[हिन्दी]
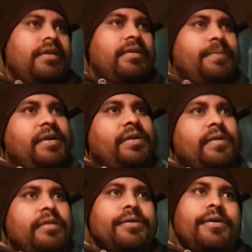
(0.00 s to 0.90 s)
और
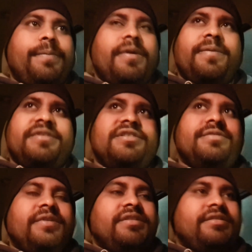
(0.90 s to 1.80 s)
पेट्रोल दो रुपये पच्चीस
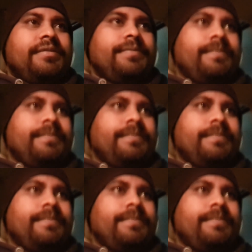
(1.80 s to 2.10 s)
पैसा